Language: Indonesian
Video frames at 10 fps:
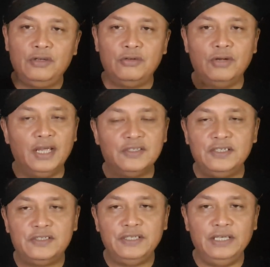Dua
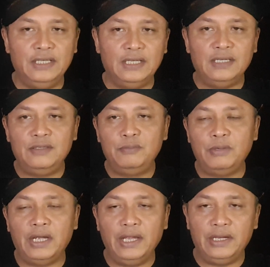sisi ya,
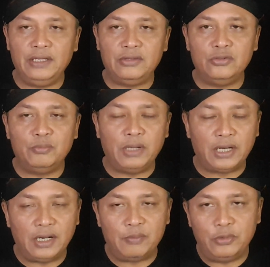baik itu
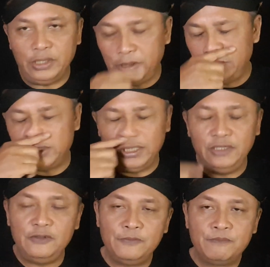para
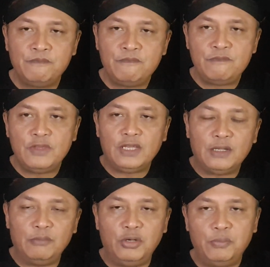politisi
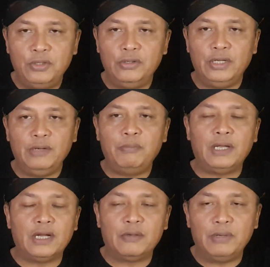maupun oleh
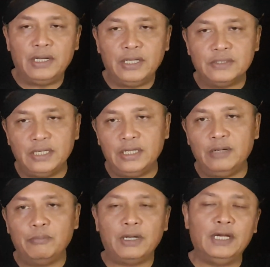para kepala desa
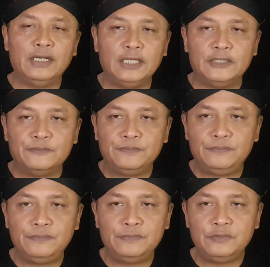dan perangkat.
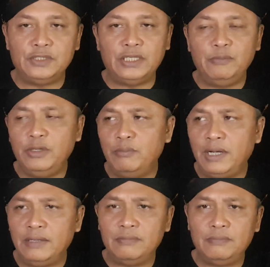Jadi
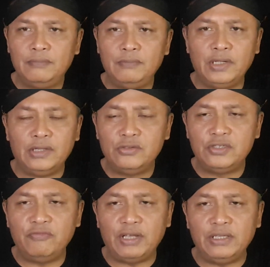memang yaitu
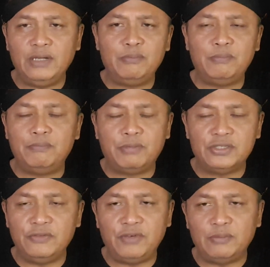sifatnya
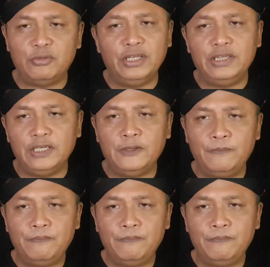bersifat politik.